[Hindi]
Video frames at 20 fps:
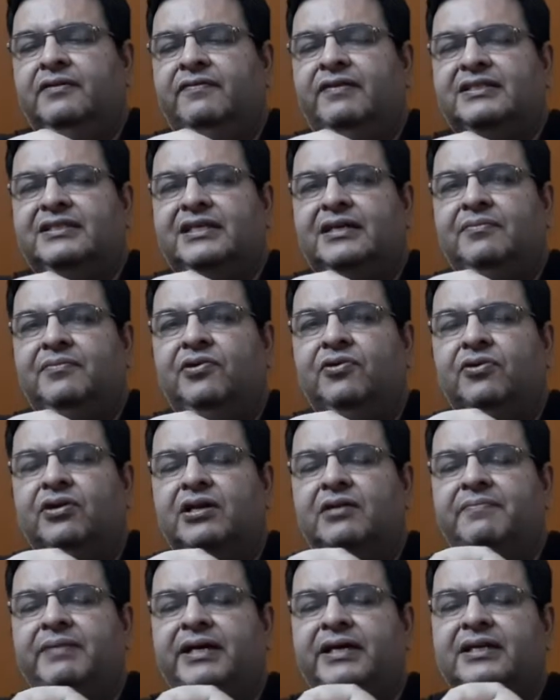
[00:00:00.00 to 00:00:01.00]
वैसे हम
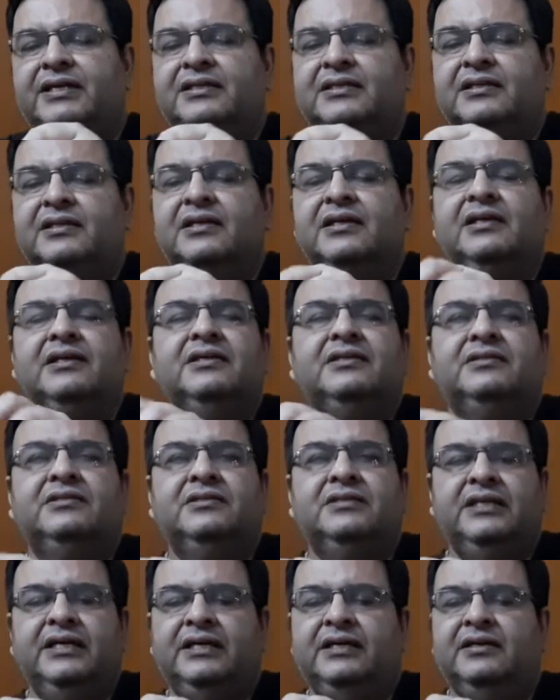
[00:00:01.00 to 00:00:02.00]
लोकल बेकरी
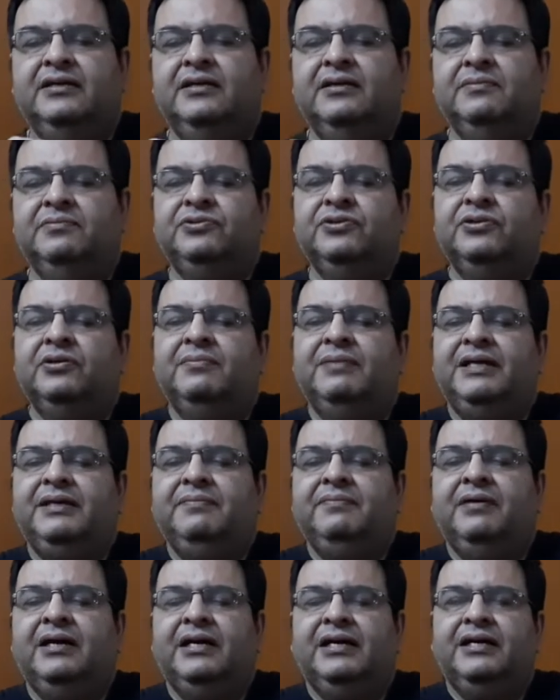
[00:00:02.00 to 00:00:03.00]
से जो
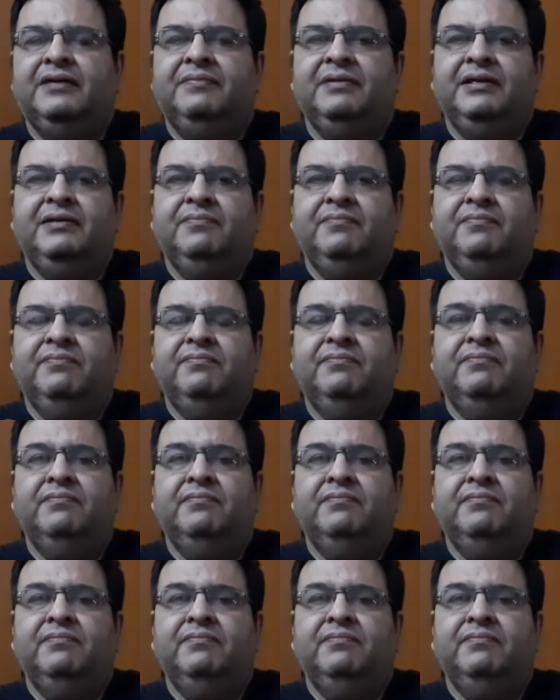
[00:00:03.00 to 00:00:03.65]
हमारे मार्केट में